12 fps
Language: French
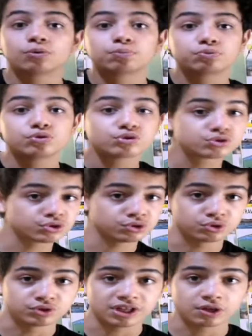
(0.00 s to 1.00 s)
plus
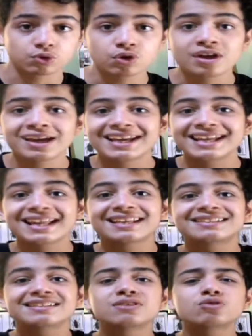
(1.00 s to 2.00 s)
de sa queue, il
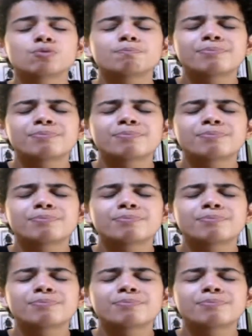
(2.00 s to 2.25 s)
existe